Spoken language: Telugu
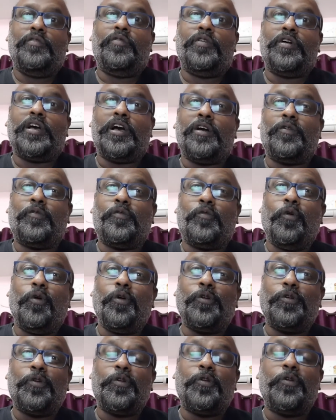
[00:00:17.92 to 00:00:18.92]
ఒక
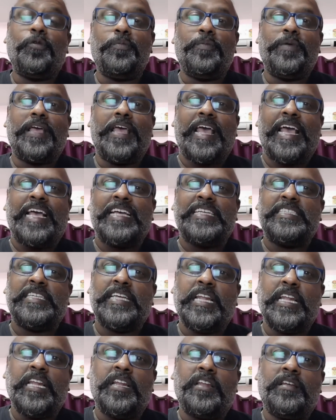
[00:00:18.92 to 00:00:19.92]
కోర్ట్ రూమ్
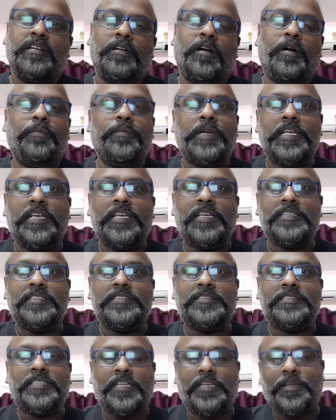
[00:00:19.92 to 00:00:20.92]
యాక్షన్ కామెడీ
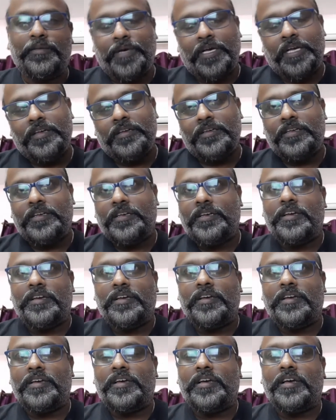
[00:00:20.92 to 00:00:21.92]
సినిమా
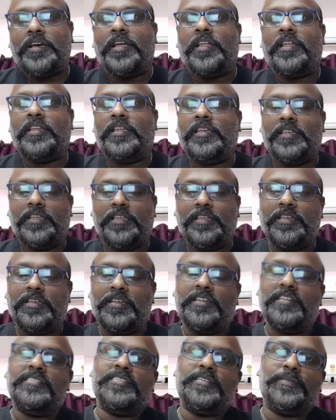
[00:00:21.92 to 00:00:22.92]
అని
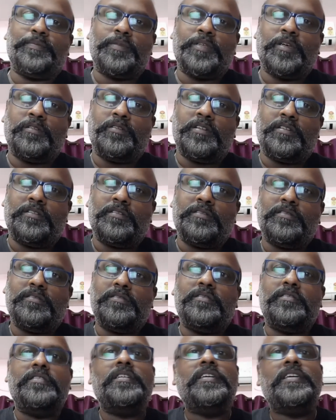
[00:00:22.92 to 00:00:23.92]
చెప్తా ఉన్నారు
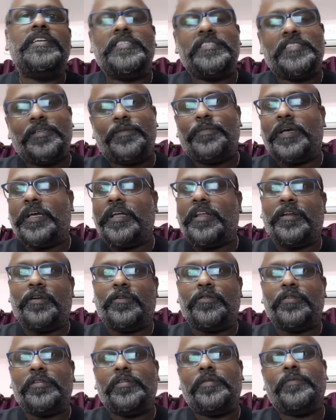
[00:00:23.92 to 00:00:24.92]
ఈ సినిమా ఎలా
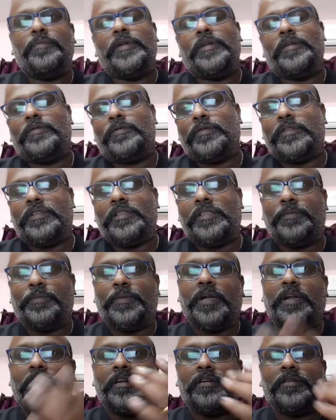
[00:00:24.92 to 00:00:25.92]
ఉందో మనం కొద్దిగా
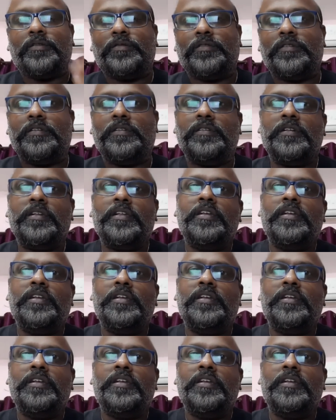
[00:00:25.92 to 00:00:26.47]
మాట్లాడుకుందాం